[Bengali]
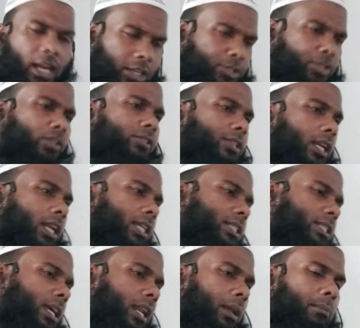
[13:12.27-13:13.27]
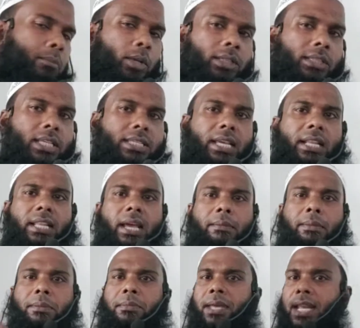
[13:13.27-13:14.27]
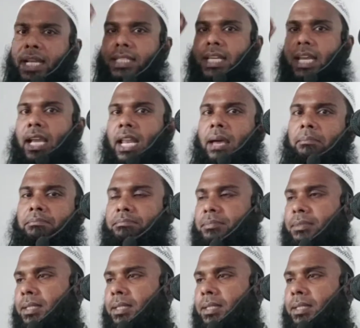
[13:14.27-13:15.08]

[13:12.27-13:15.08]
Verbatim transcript: রাসুল সাল্লাহ সাল্লাম বলতেছেন যে আমি মিরাজে গেলাম